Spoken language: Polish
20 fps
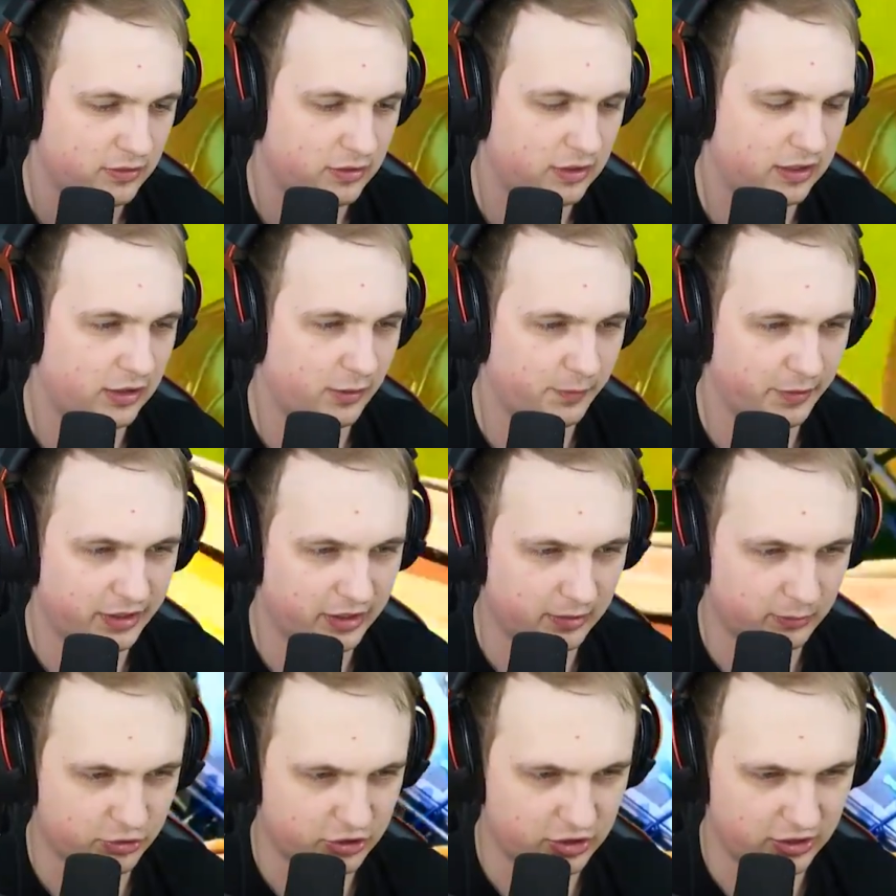tego
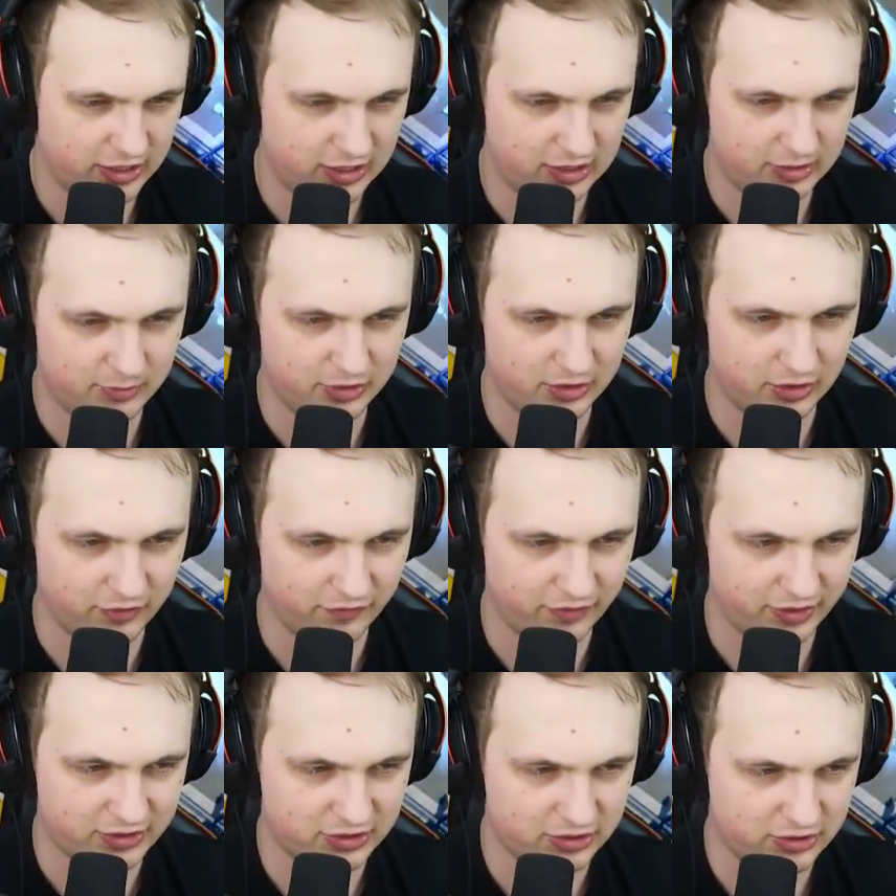będę musiał
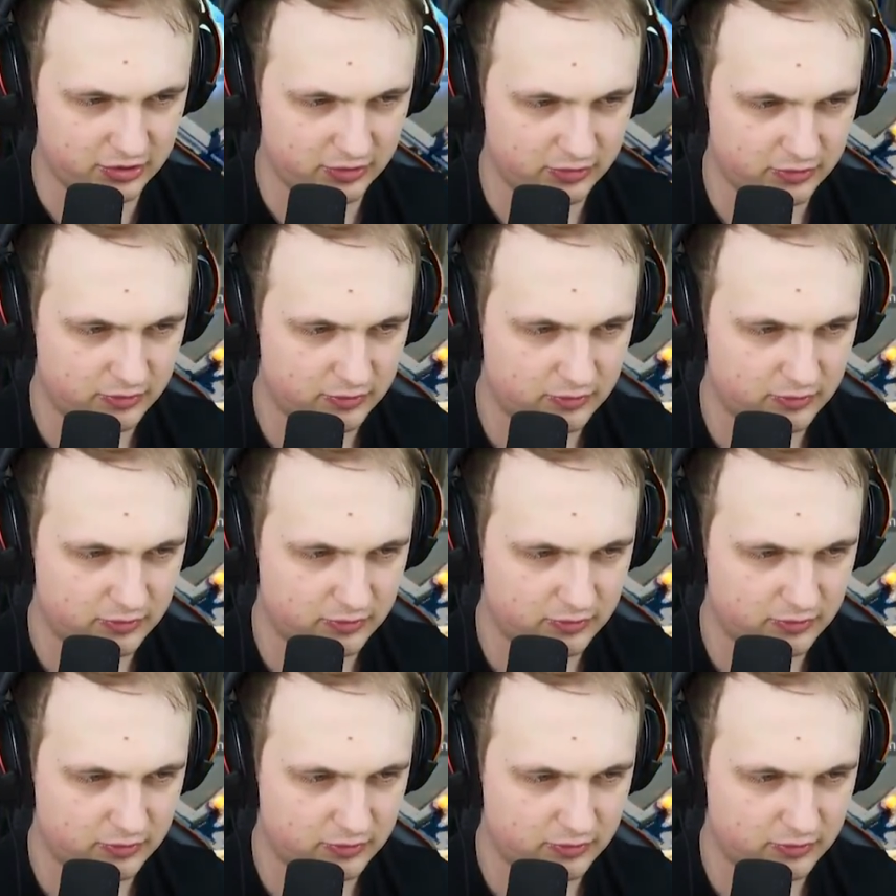eliminować.